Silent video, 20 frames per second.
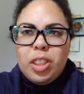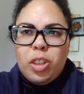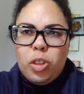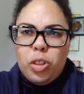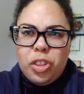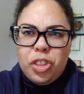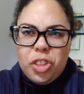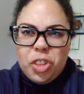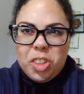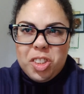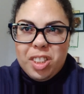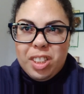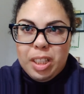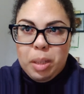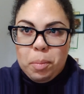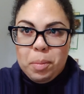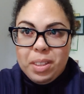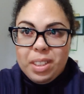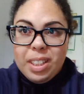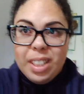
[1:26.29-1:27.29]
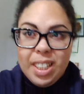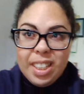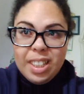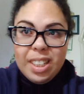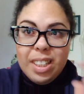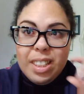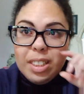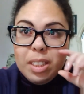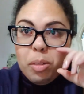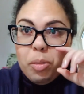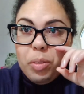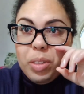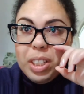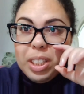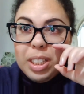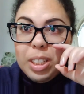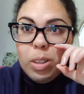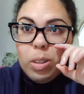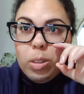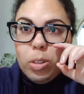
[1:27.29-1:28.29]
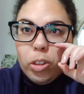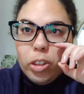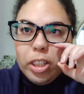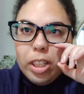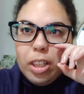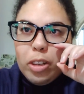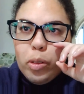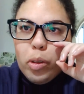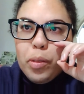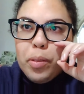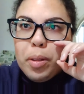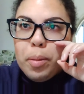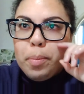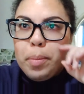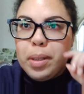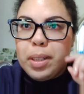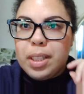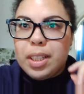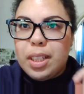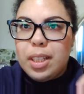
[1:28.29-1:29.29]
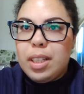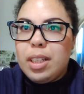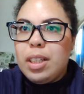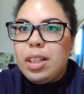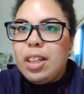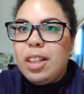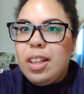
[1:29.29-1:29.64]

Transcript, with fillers: Oggi sono stata a Maddalena, se mi vedete con gli occhiali nuovi è perché